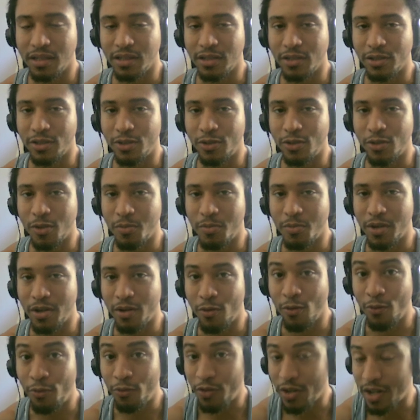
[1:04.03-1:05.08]
sobre
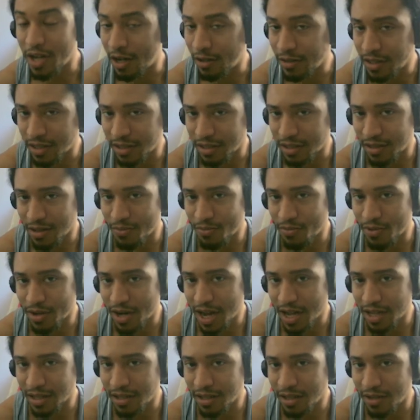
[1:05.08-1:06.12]
o final dessa
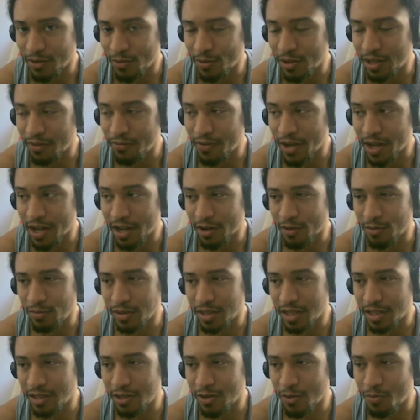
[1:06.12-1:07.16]
temporada, o que vai
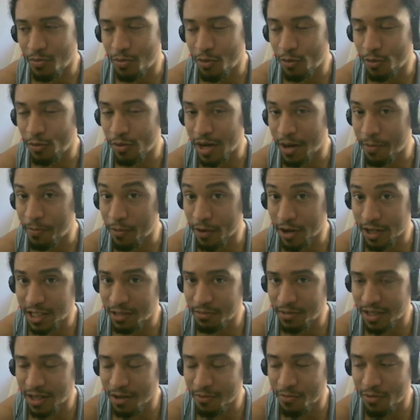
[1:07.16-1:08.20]
acontecer um pouco na
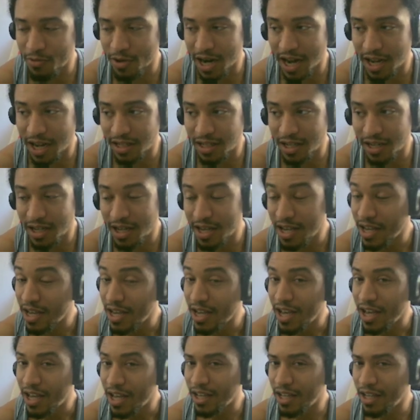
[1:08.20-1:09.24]
próxima temporada
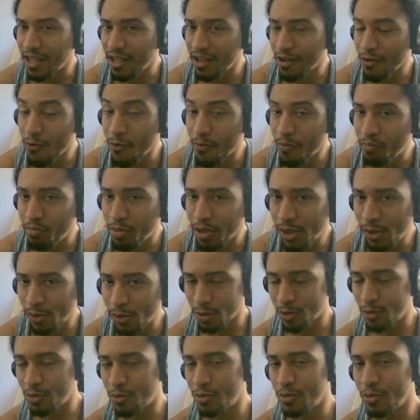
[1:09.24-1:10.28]
e um
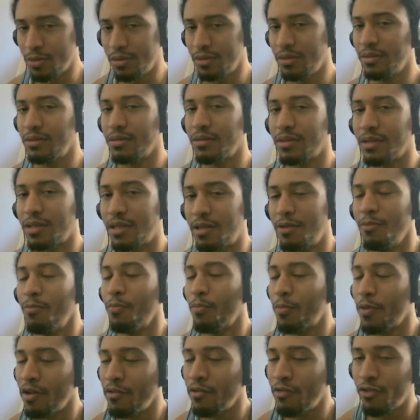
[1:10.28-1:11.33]
piloto que
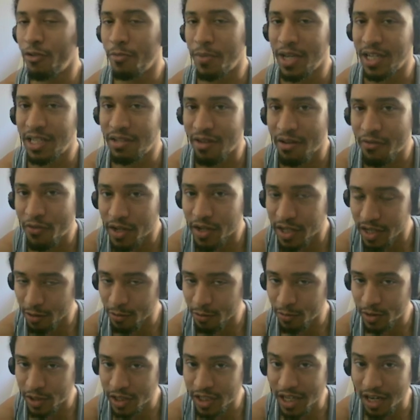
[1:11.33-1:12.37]
provavelmente vai fechar
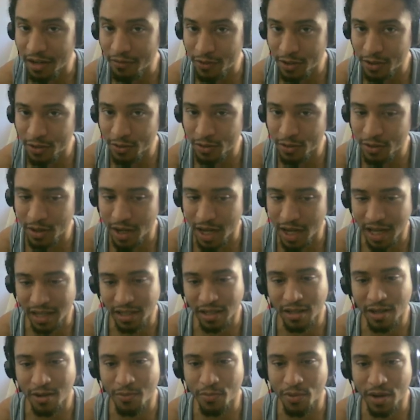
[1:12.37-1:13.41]
com chave de ouro
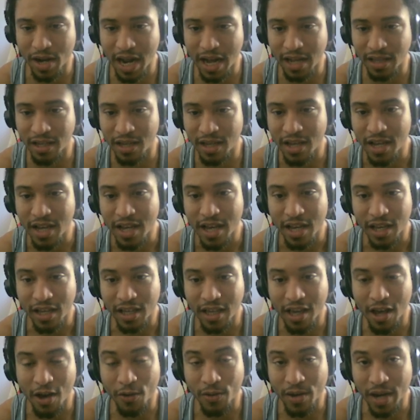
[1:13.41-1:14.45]
essa temporada,
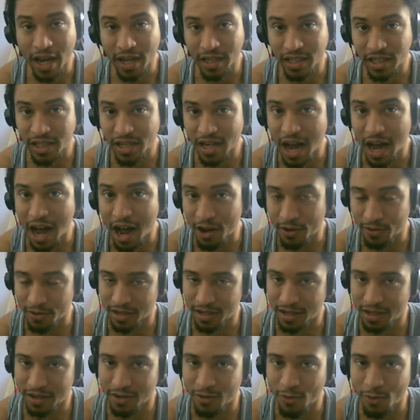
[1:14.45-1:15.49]
que é o Nighthawk,
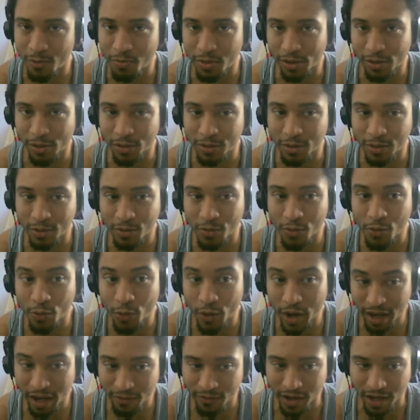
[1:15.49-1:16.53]
o piloto do
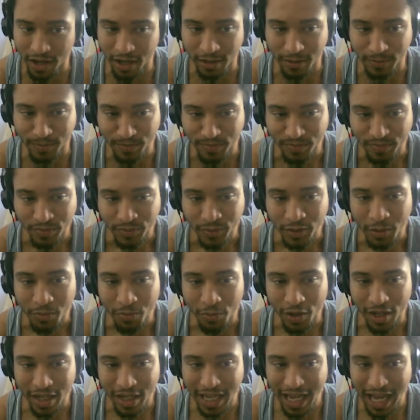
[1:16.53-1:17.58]
Raven.
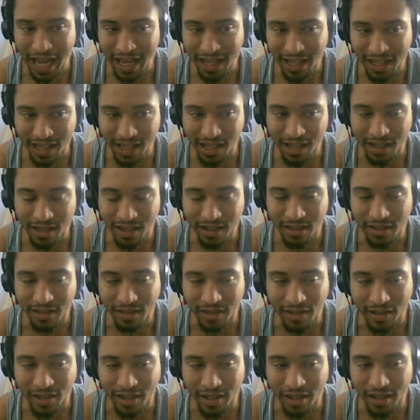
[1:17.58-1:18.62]
Porque aqui
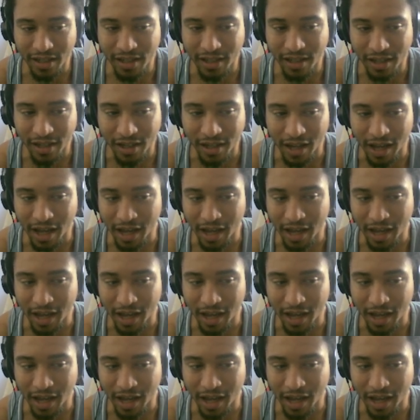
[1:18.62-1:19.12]
é,